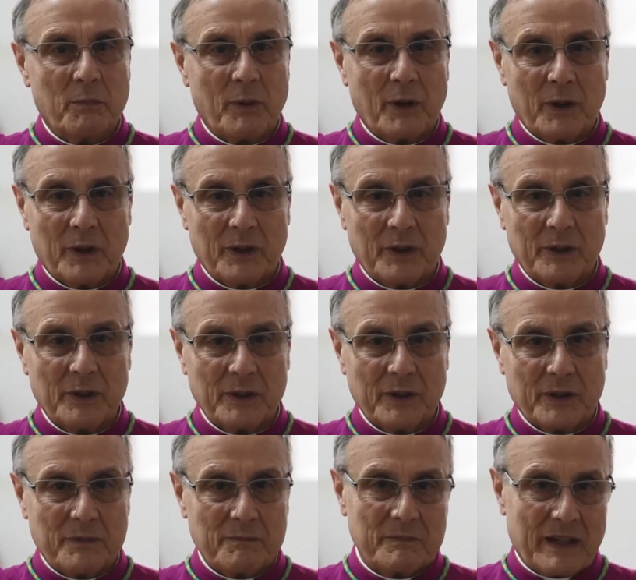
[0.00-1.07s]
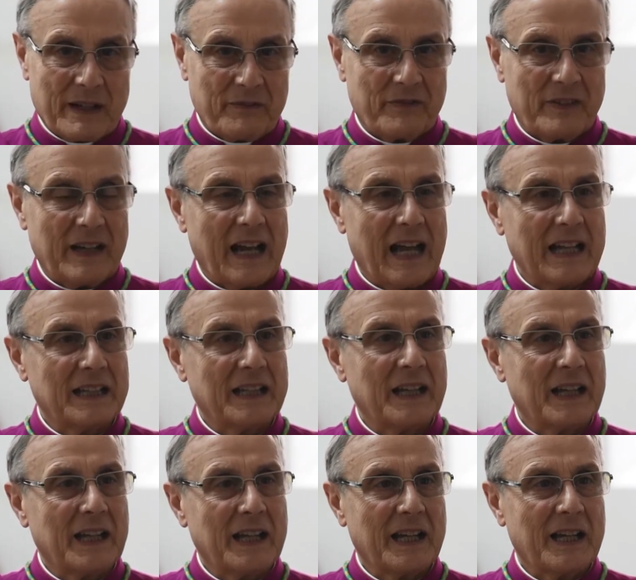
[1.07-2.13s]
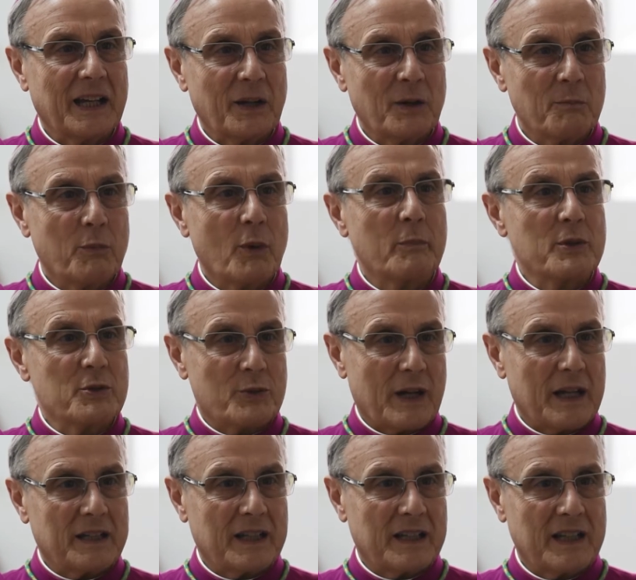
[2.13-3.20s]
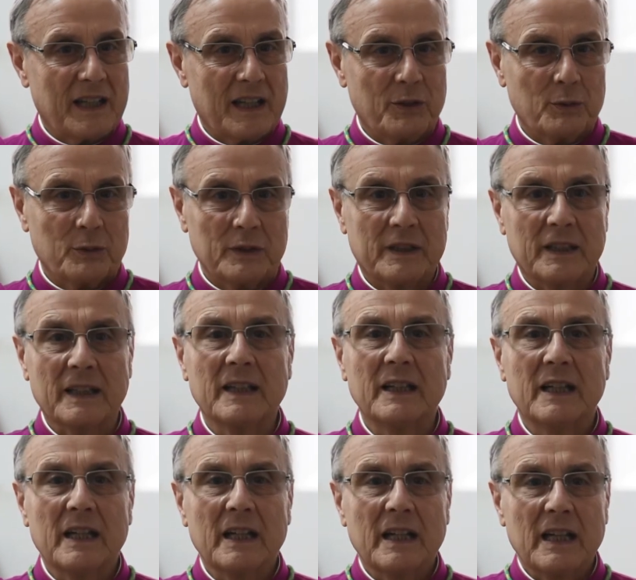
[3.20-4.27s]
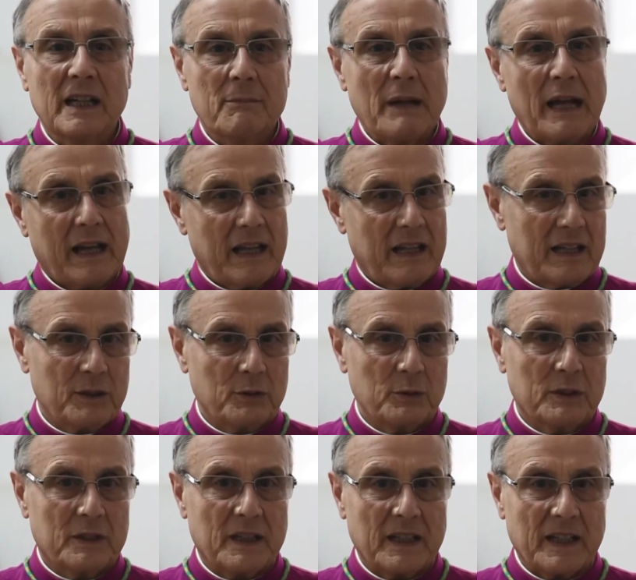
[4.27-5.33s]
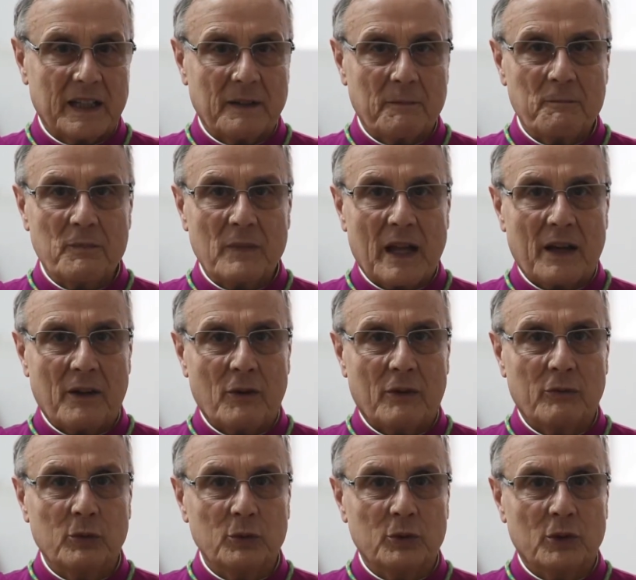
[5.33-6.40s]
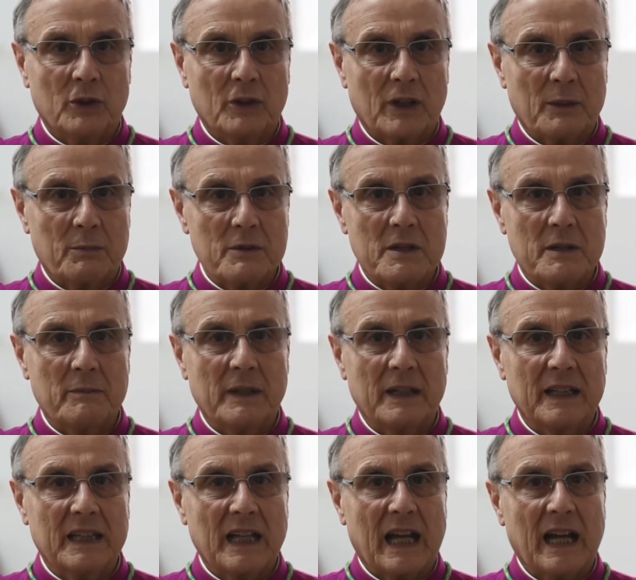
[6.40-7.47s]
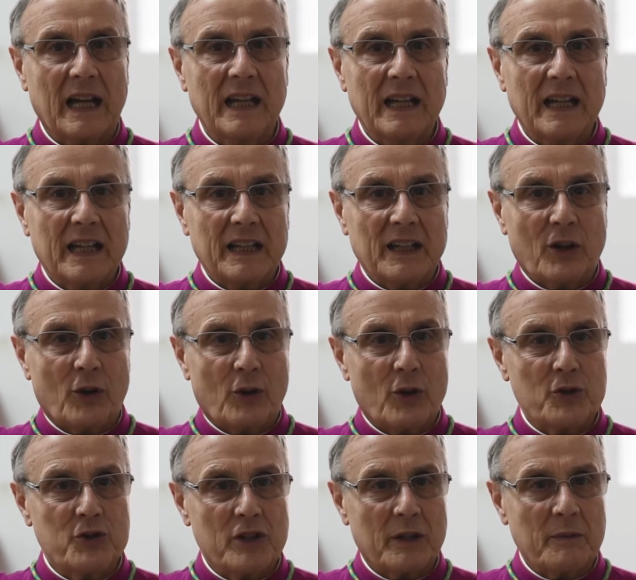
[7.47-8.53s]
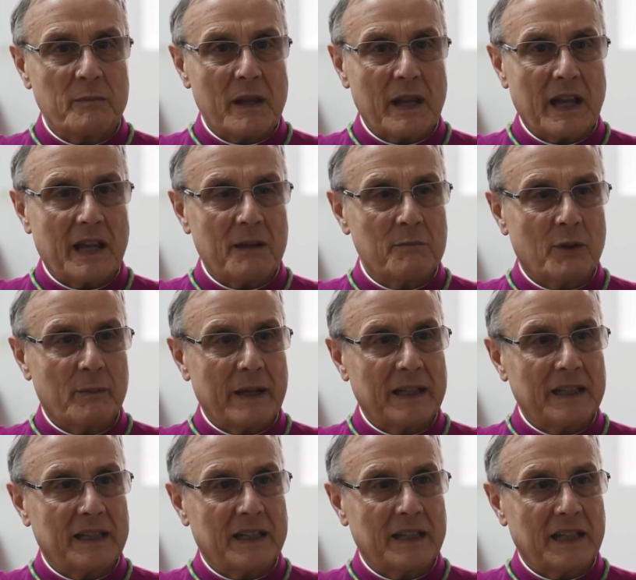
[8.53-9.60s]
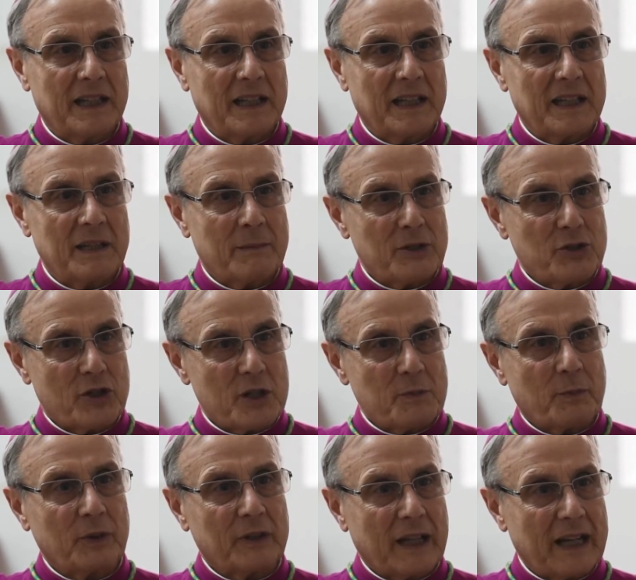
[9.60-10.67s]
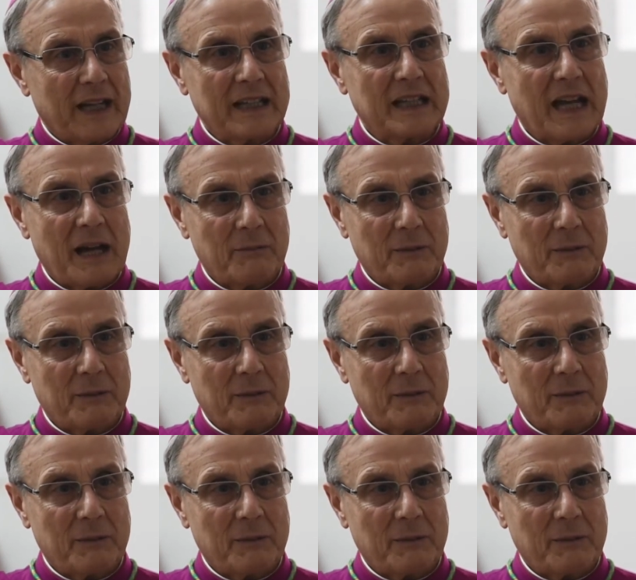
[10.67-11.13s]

po' raffinate e, e un po' misurate degli adulti ma anche gli adulti hanno avuto la possibilità di conoscermi in momenti di maggiore spontaneità,